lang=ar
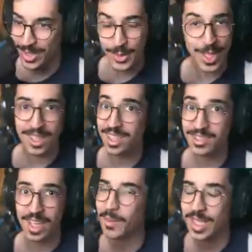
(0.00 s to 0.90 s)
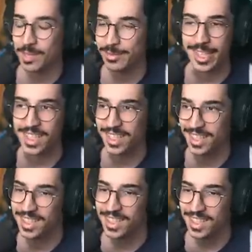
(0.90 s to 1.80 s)
لو استعجلت فيها ما جبتها
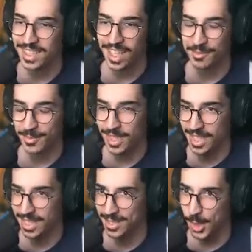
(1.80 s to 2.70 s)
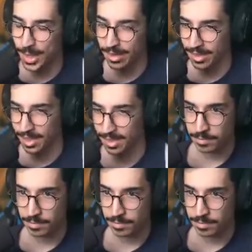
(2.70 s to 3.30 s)
الحمد لله اني سويت كذا